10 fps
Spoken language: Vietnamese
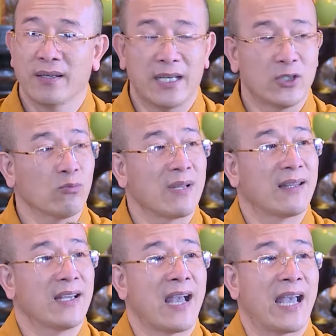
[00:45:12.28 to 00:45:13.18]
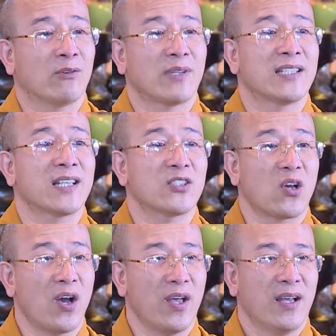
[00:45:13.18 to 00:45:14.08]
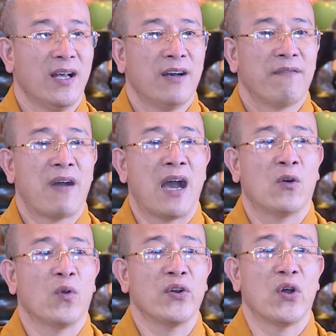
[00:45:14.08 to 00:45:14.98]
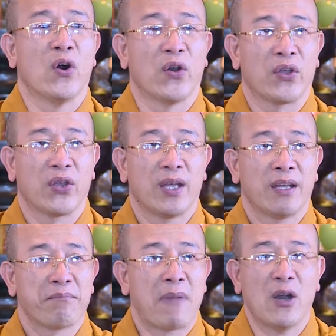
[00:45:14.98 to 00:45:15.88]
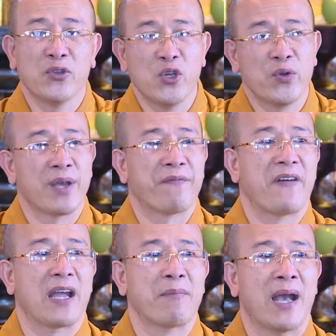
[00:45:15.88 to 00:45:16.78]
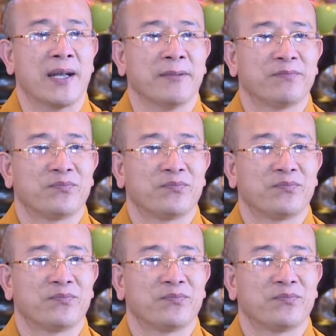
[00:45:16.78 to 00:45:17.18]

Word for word: đấy chúng ta thấy ngài cũng thấy rất rõ vào luân hồi bao nhiêu nghiệp phải mang